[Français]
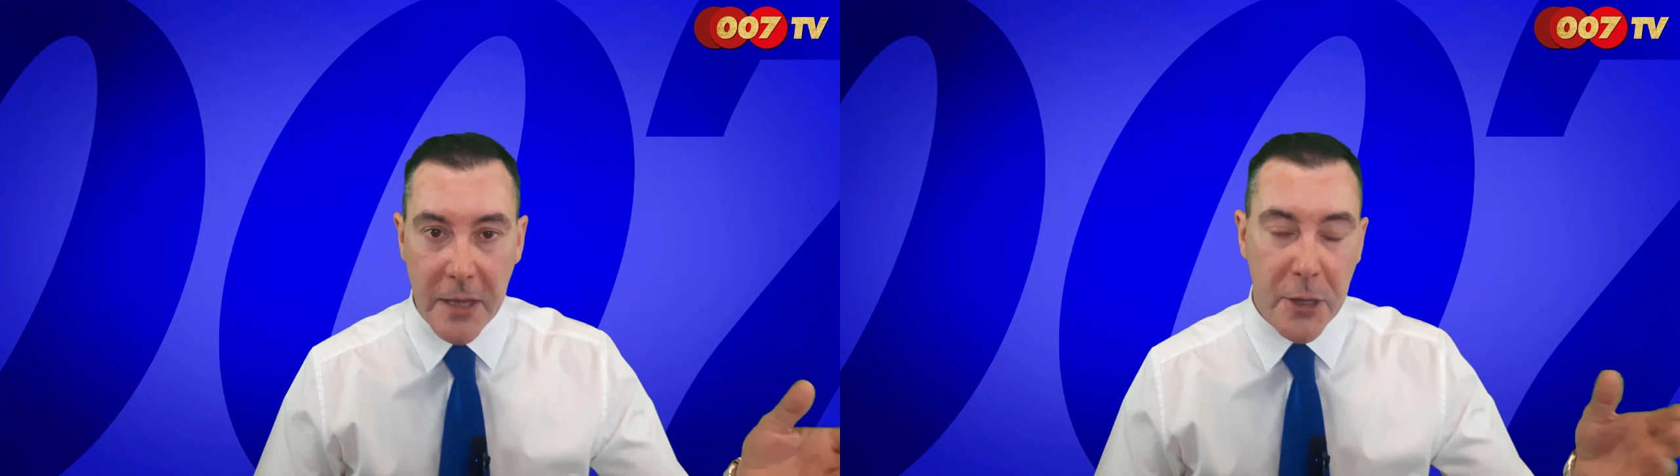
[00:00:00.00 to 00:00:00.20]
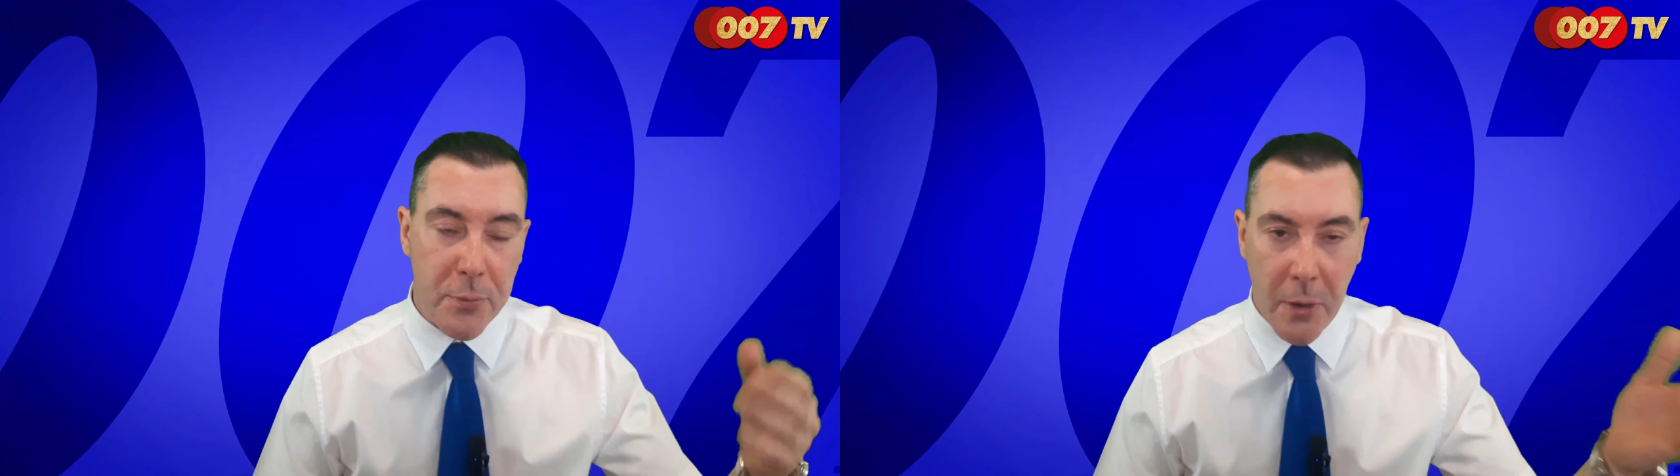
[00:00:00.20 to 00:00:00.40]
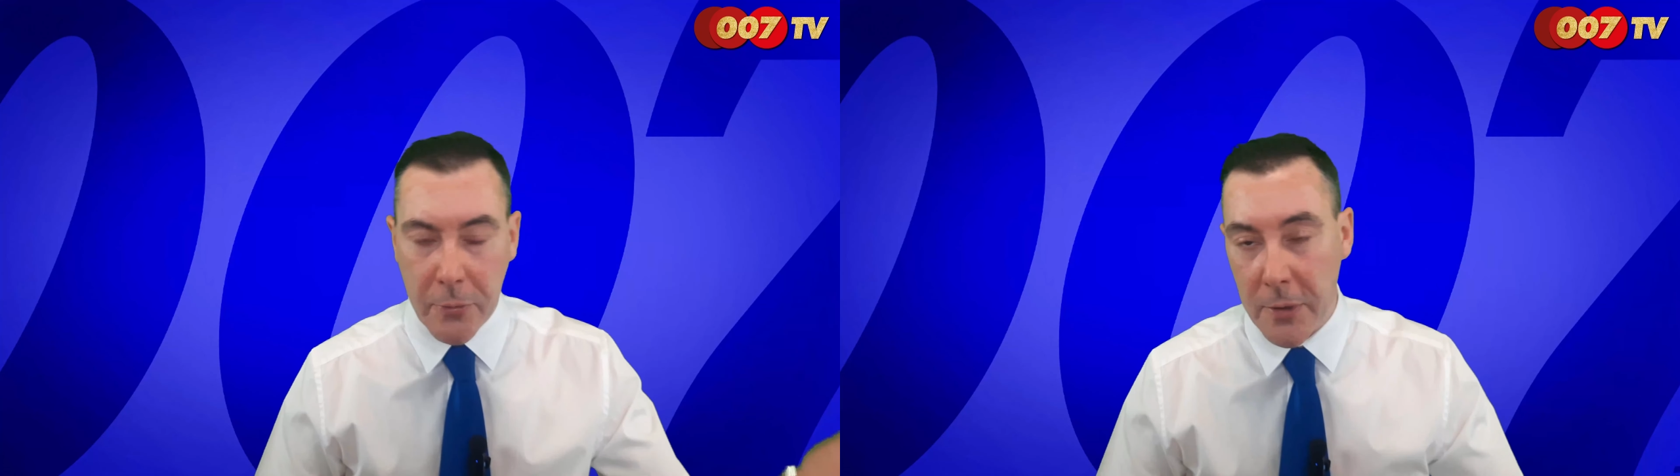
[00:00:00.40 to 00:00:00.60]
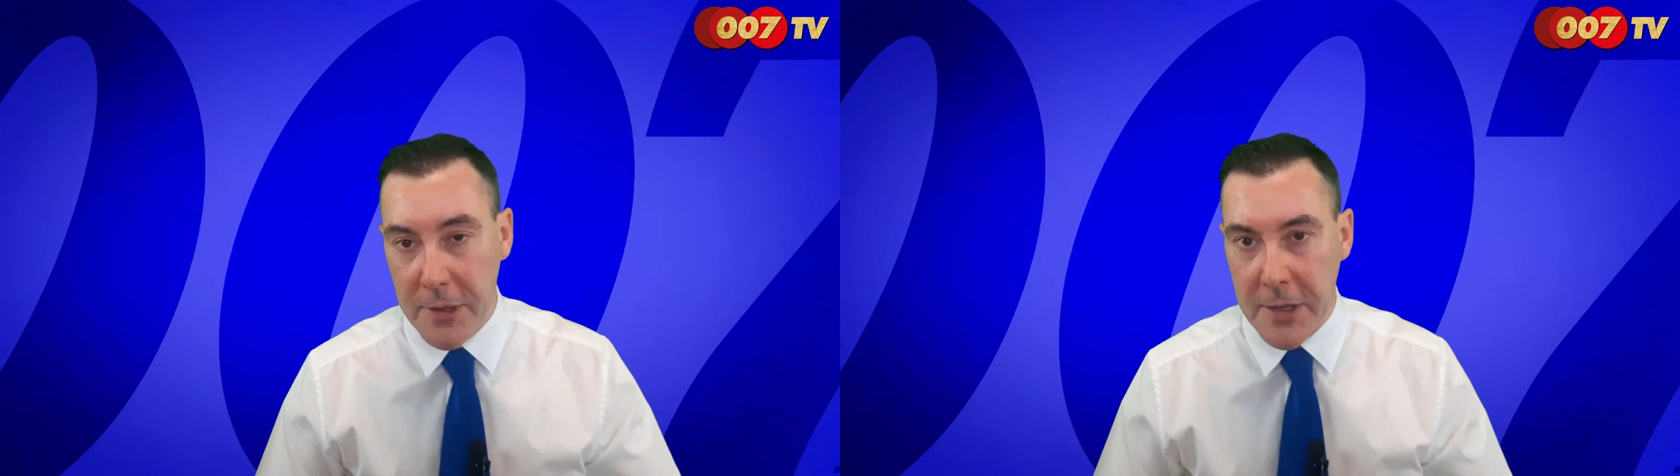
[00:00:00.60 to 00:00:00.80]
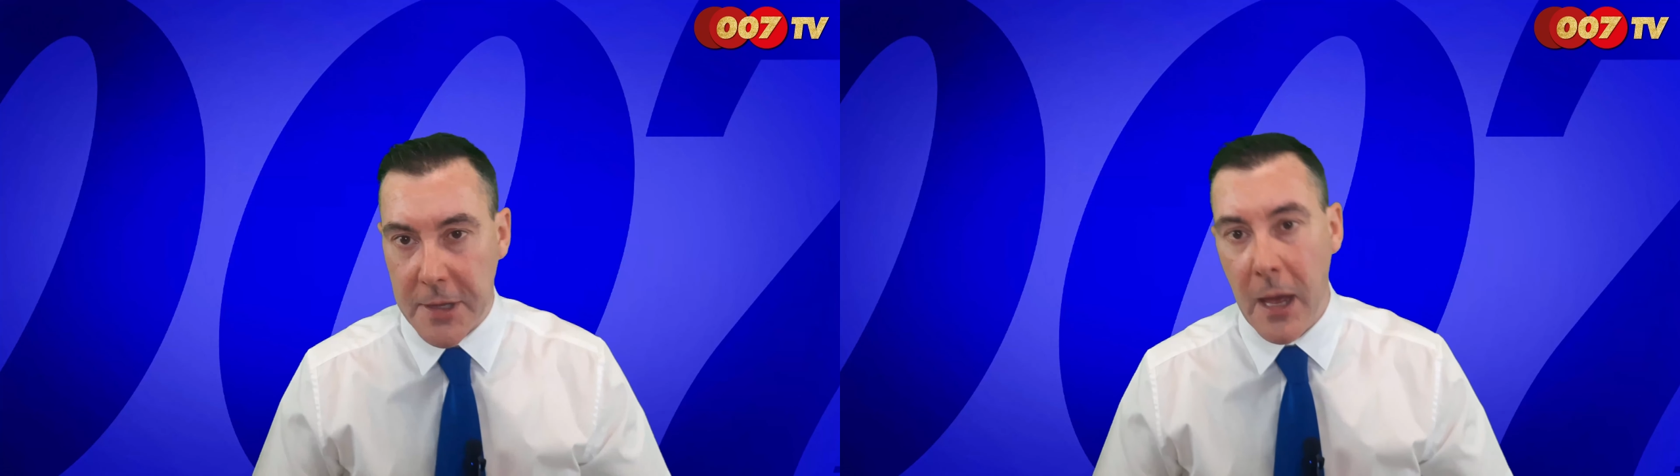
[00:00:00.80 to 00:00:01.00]

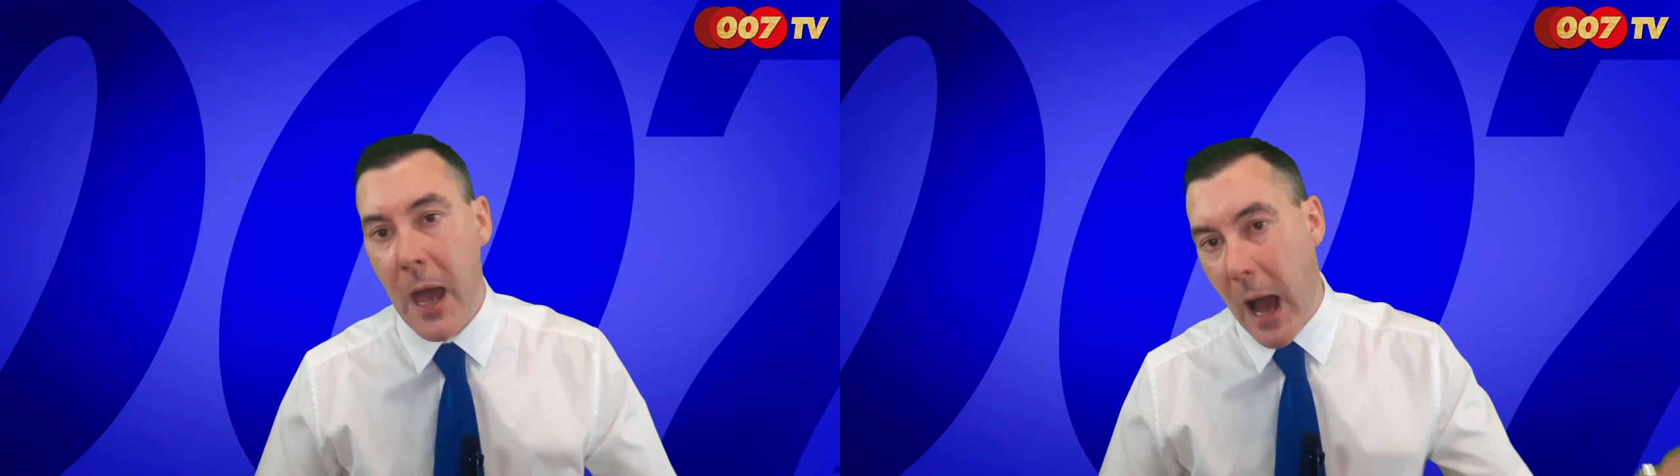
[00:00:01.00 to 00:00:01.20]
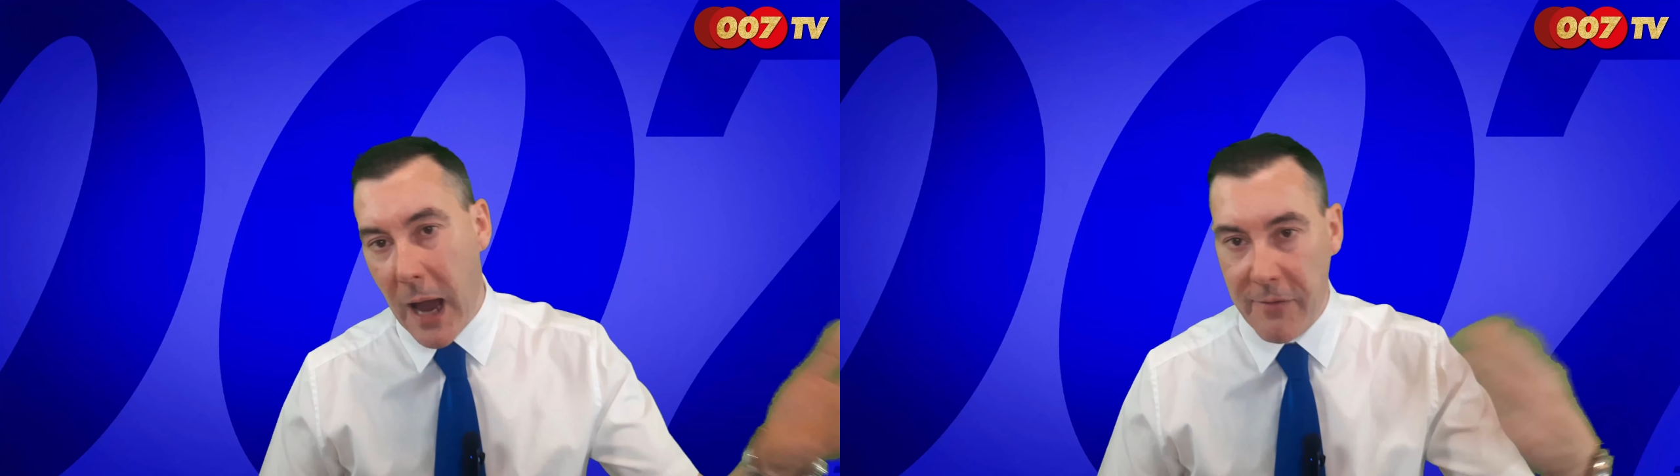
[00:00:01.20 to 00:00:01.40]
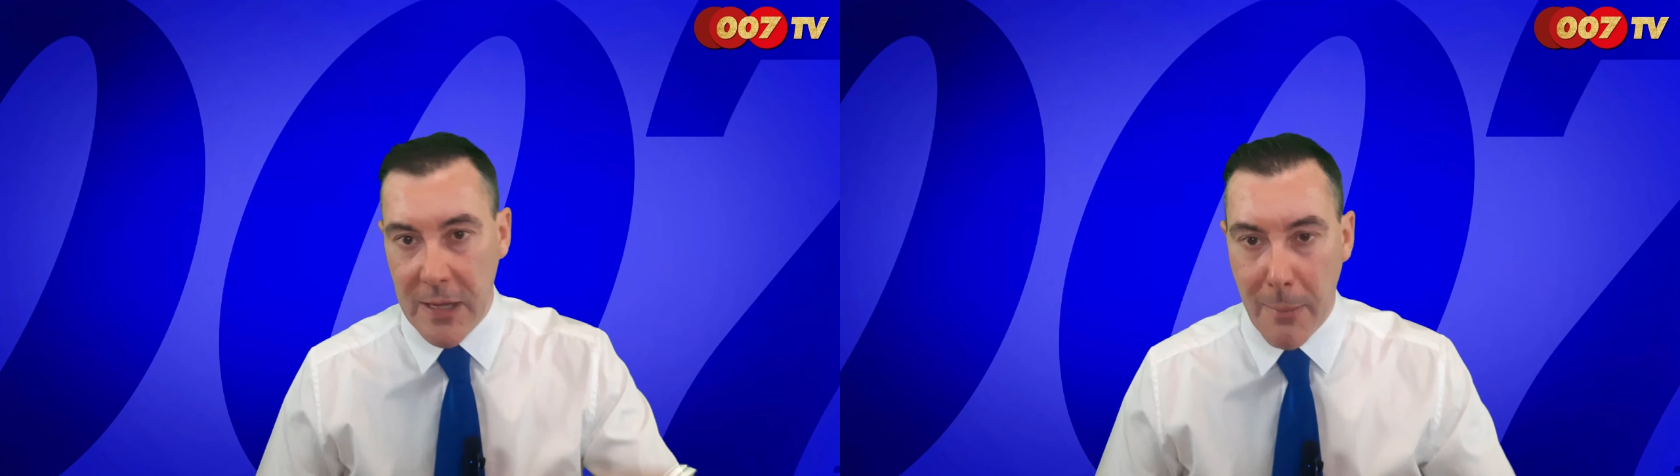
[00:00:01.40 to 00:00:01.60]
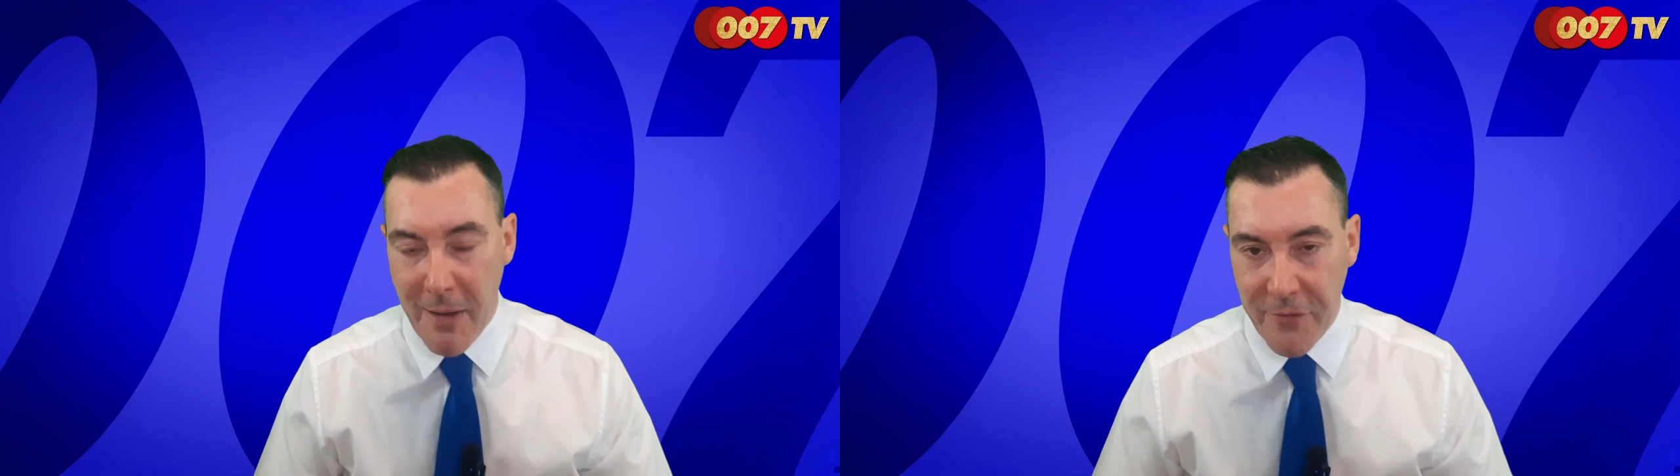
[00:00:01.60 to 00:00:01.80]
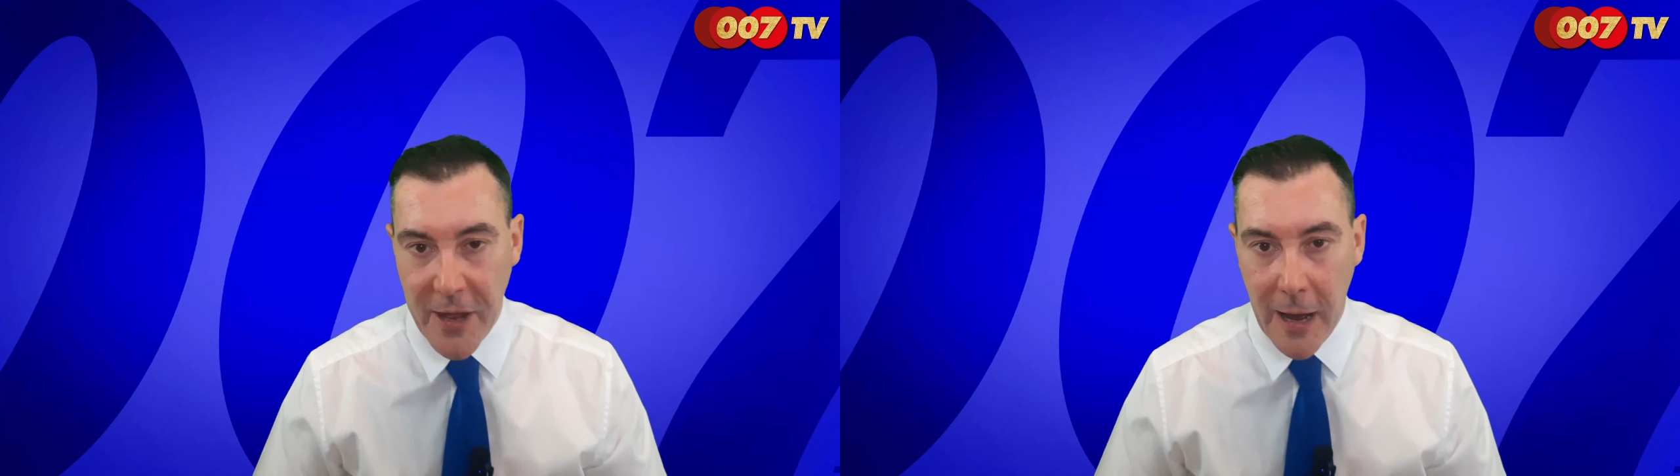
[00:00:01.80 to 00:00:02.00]
1870, euh, arrivée de la
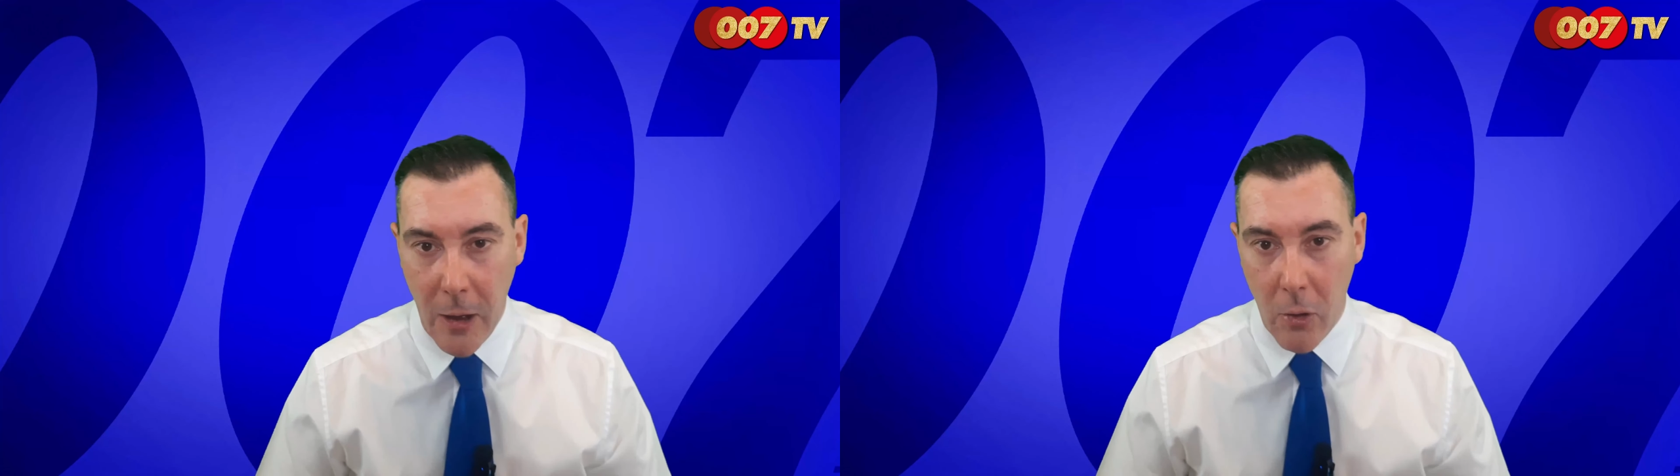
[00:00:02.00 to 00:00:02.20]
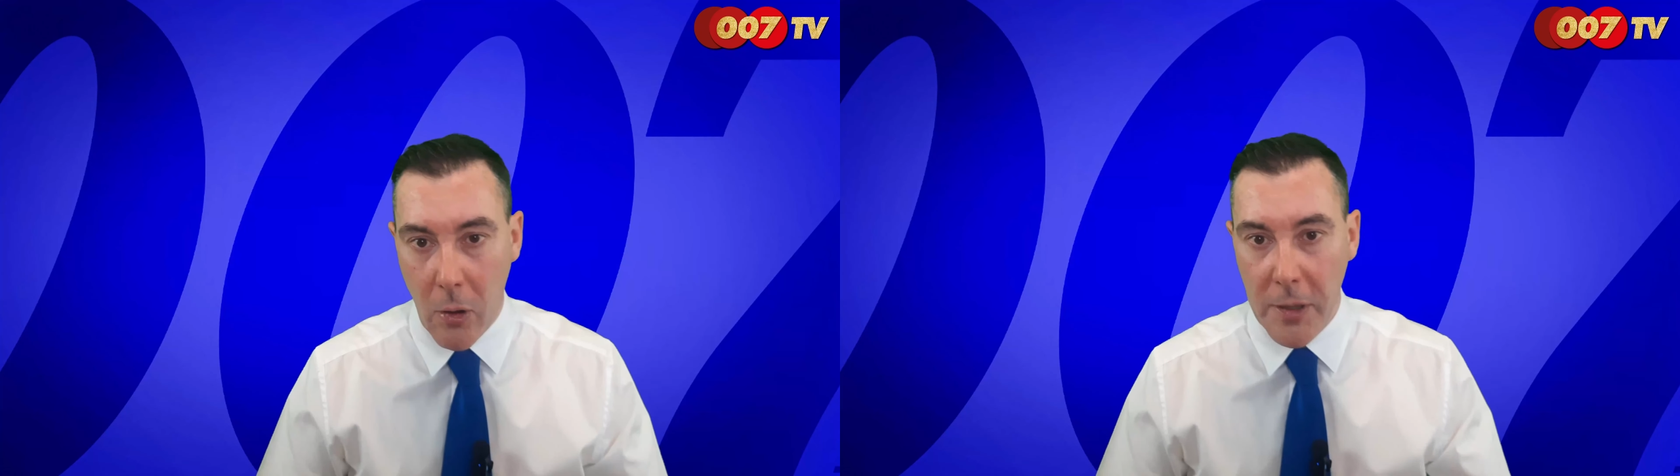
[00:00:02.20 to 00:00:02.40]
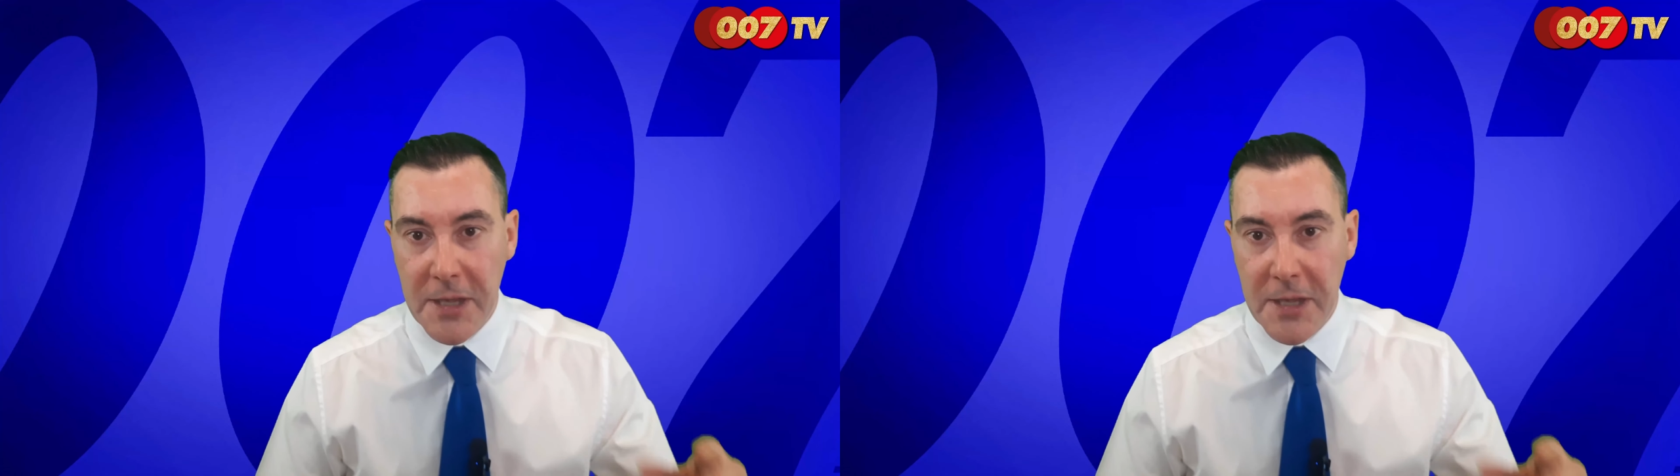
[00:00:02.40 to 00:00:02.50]
mafia euh,